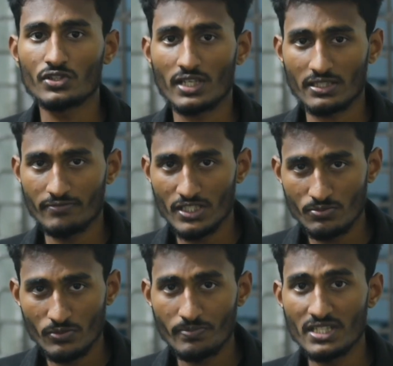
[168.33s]
একটা
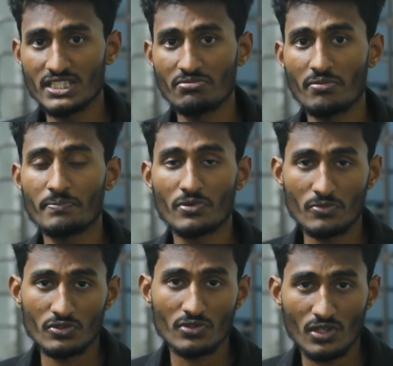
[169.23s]
ফেসবুক পেজ যেভাবে
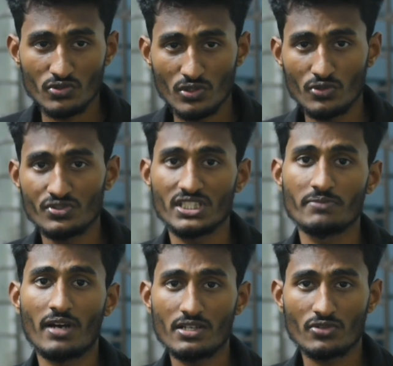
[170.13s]
প্রমোট করা সহজ
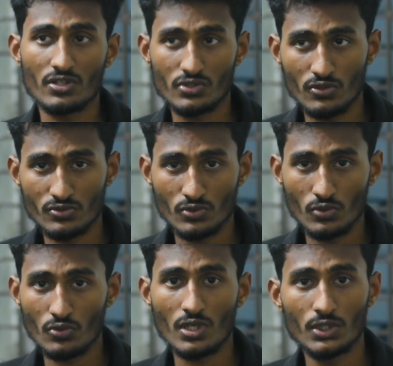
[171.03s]
ইনভাইট করা সহজ
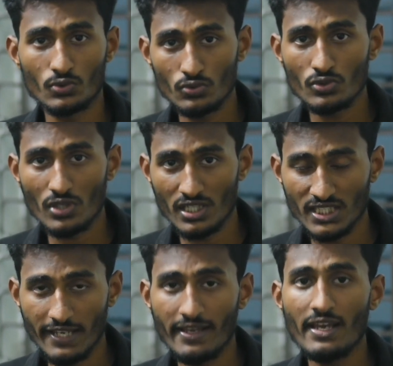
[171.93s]
গ্রো করা দ্রুত করা
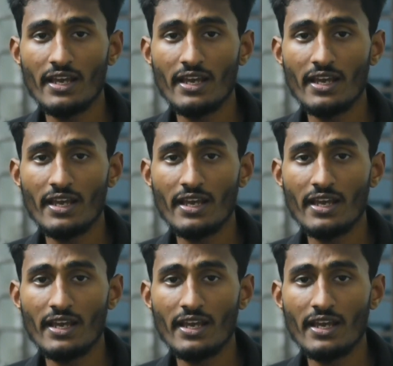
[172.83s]
যায়